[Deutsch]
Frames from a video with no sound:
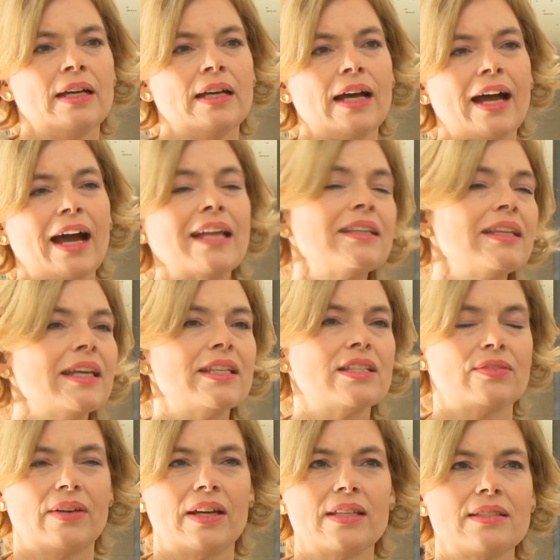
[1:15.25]

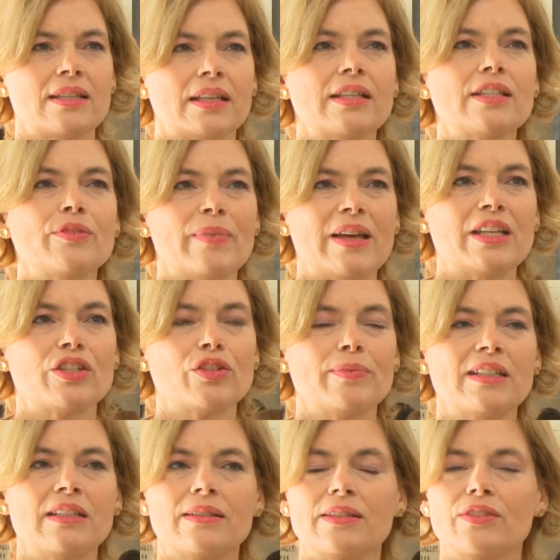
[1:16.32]
Herangehensweisen an das Management,